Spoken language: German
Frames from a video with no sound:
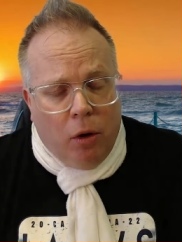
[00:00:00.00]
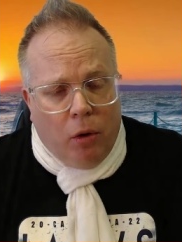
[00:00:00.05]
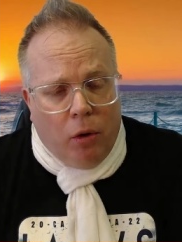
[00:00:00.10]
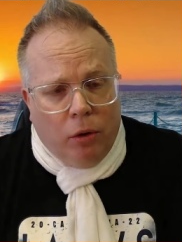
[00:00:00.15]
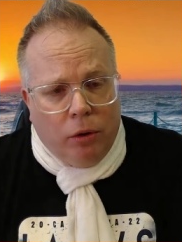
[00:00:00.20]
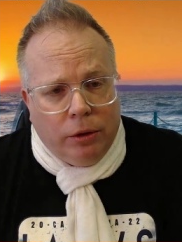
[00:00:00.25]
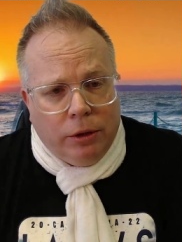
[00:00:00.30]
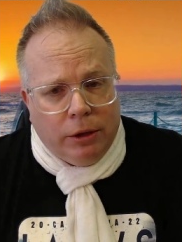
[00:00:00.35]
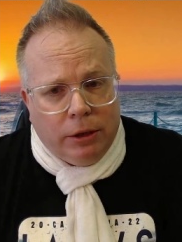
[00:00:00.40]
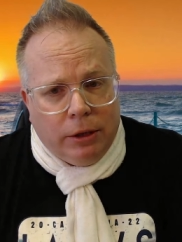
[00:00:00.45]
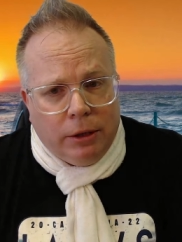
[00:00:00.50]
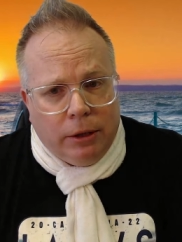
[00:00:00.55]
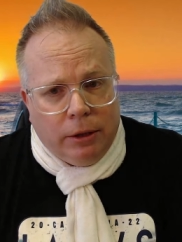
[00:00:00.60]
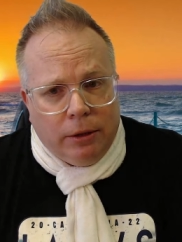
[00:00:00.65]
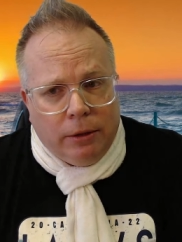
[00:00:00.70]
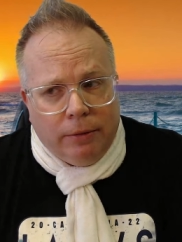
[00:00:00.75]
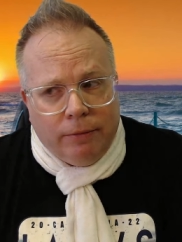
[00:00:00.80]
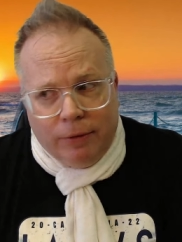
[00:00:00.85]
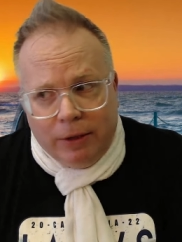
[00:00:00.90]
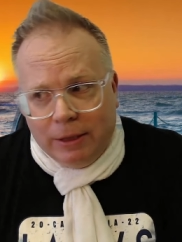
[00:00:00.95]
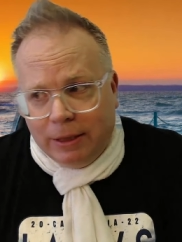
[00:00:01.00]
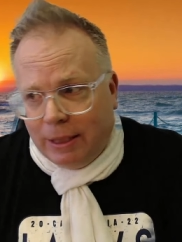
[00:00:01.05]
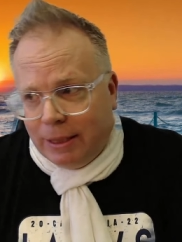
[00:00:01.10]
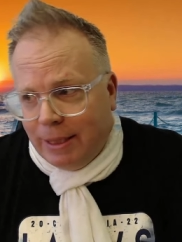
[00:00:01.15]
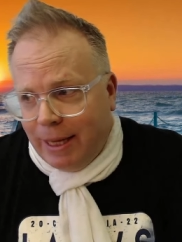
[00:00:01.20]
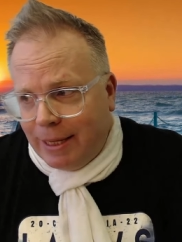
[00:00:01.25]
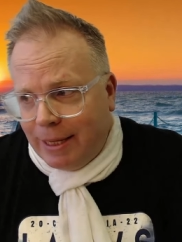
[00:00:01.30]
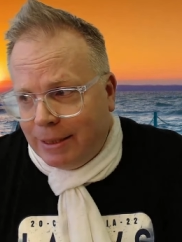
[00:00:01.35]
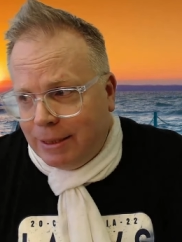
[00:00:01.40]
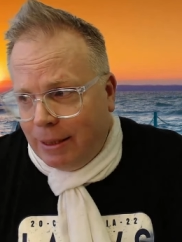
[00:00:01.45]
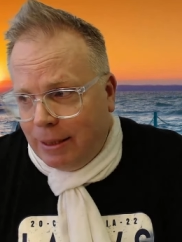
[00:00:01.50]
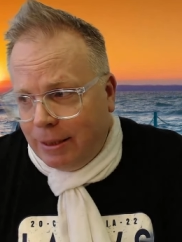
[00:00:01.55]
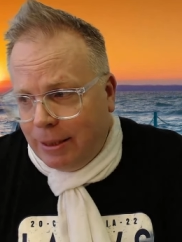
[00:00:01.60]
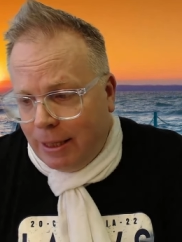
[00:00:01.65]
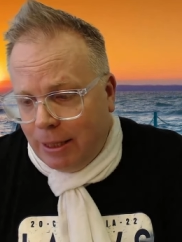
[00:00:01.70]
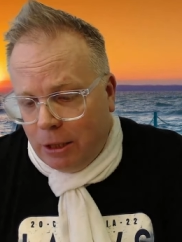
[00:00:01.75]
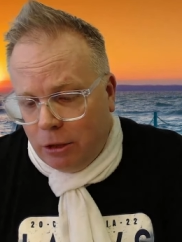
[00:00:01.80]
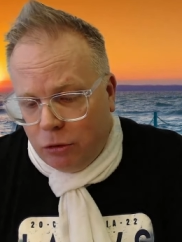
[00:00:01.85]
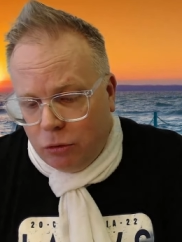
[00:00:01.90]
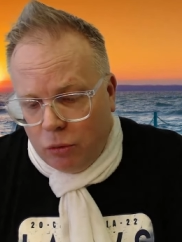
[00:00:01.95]
Und äh, wie gesagt, gestern
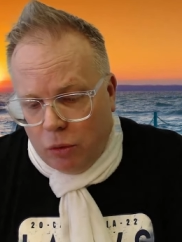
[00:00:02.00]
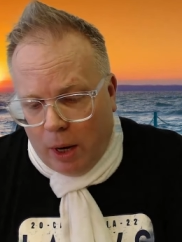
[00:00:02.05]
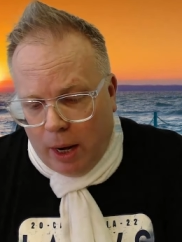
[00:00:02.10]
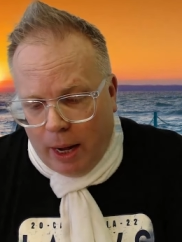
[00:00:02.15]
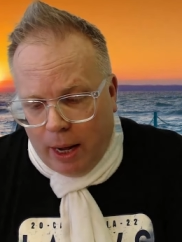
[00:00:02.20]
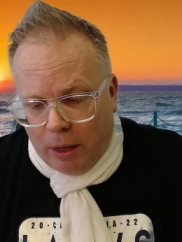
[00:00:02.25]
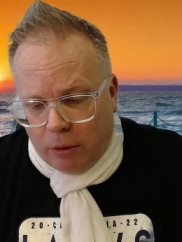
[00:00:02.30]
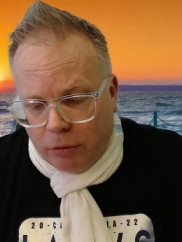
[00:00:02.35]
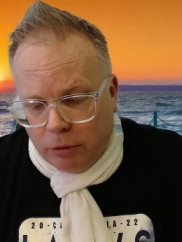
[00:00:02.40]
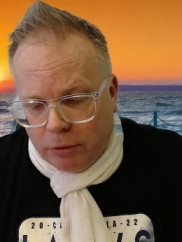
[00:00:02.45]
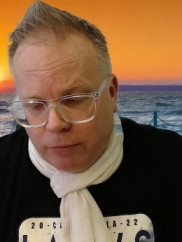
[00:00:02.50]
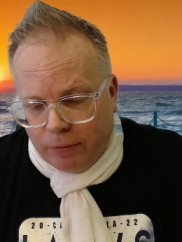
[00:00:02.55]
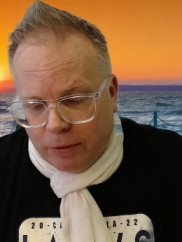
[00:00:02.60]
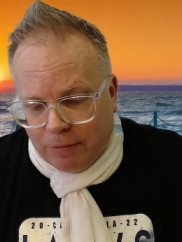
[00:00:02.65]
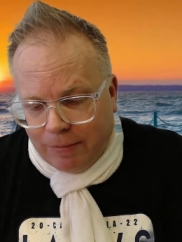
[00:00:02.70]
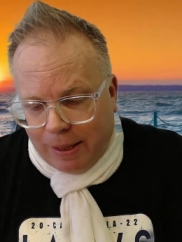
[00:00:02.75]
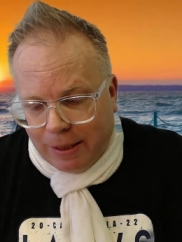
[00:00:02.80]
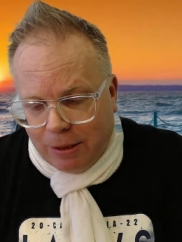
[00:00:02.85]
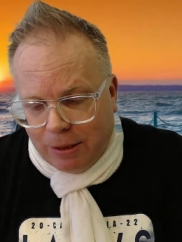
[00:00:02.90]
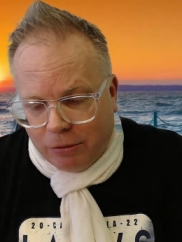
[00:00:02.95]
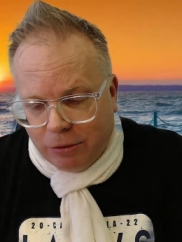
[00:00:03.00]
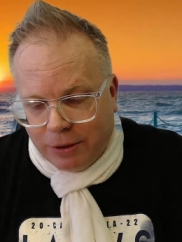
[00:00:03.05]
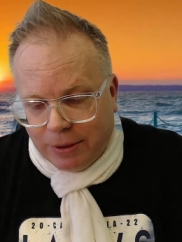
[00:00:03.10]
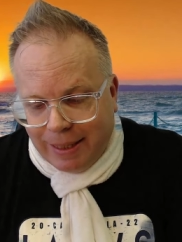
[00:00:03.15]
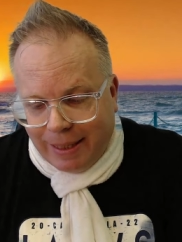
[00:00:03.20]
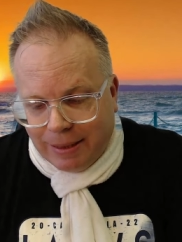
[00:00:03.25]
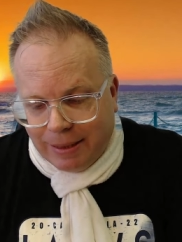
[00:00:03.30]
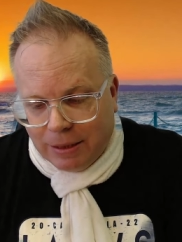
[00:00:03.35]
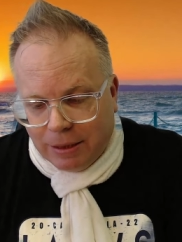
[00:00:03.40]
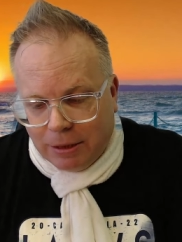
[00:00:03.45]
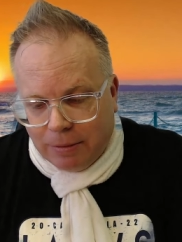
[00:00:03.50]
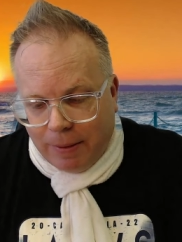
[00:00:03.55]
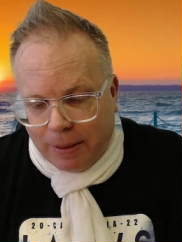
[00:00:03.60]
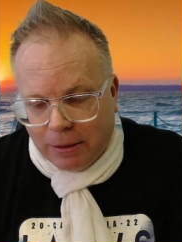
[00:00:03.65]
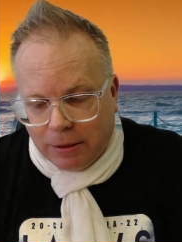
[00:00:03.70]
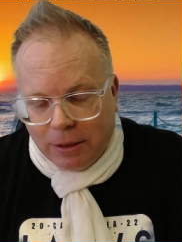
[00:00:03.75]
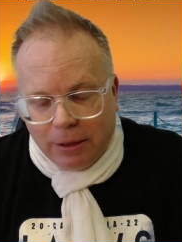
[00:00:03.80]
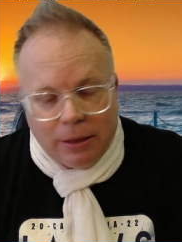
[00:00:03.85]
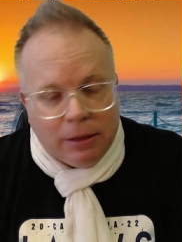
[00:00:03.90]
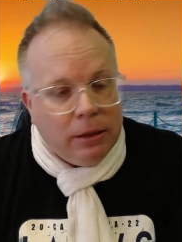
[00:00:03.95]
dann in Doha und für
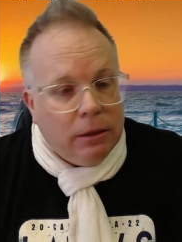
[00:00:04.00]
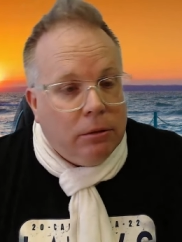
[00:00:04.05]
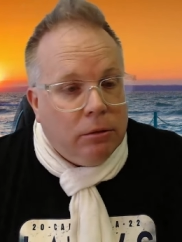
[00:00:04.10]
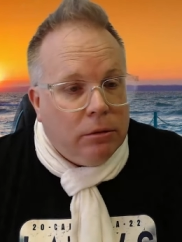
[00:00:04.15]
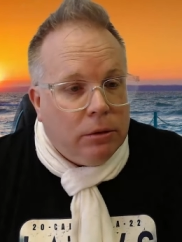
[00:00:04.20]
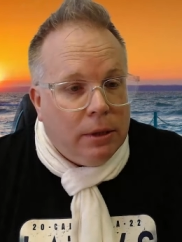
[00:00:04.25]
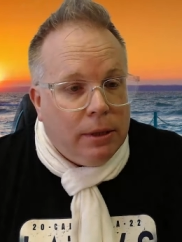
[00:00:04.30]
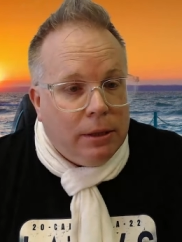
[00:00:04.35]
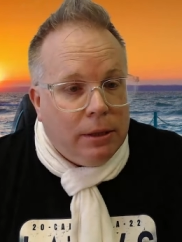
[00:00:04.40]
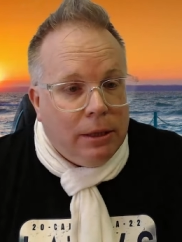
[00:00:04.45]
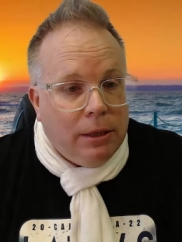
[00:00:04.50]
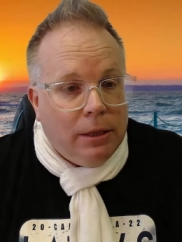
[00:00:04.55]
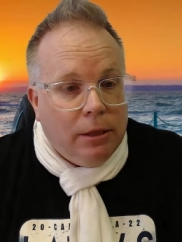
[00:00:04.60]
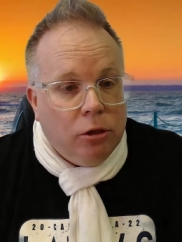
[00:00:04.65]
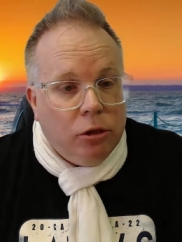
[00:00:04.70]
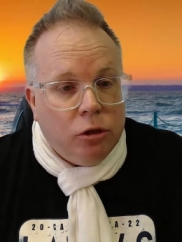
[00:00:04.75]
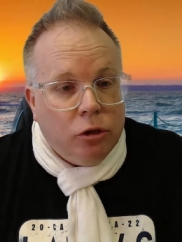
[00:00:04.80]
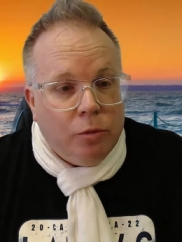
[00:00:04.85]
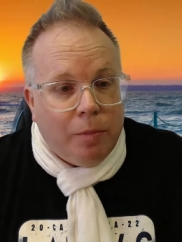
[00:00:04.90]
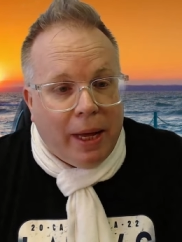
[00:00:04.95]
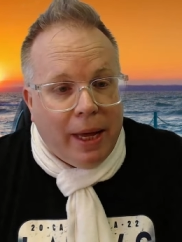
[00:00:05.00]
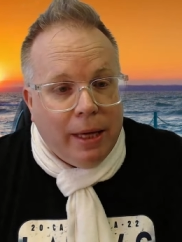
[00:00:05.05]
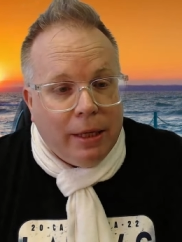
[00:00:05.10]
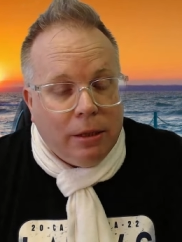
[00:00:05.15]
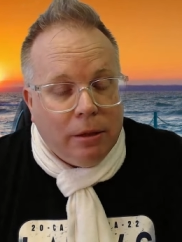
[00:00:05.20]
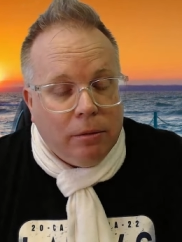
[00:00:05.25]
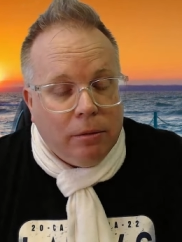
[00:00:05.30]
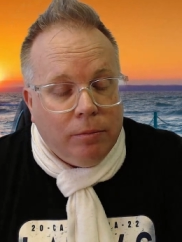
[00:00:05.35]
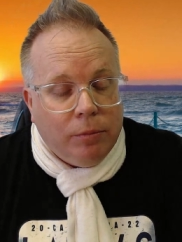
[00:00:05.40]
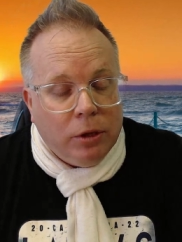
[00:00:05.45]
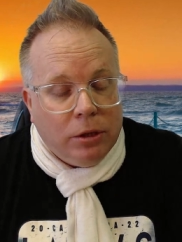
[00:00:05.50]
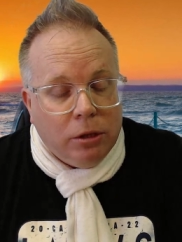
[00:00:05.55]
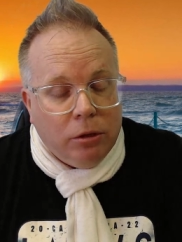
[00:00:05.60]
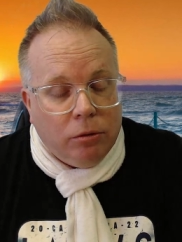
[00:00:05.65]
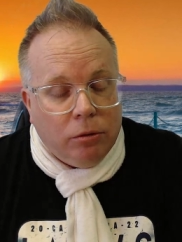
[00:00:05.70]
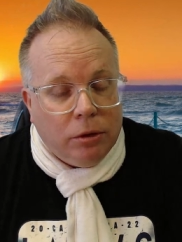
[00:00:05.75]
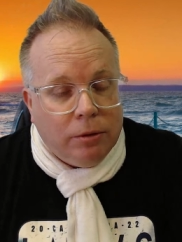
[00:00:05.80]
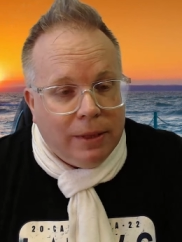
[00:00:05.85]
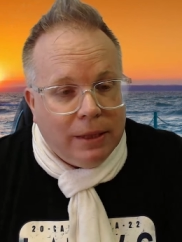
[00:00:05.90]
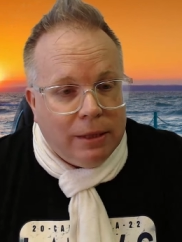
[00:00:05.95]
2026 sind die Gespräche
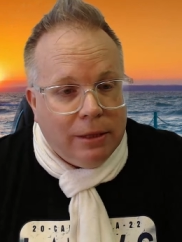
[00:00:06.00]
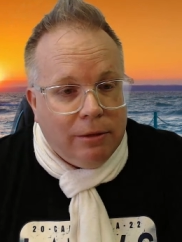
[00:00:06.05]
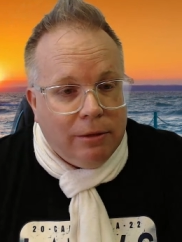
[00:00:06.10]
bzw.